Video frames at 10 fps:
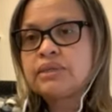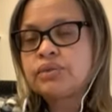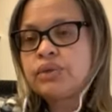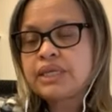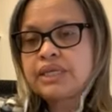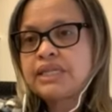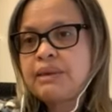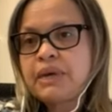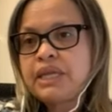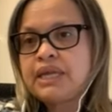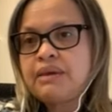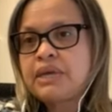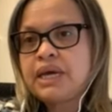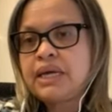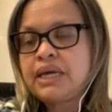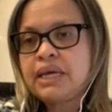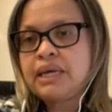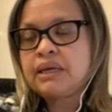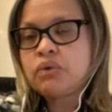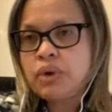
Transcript: durante esta pandemia eh,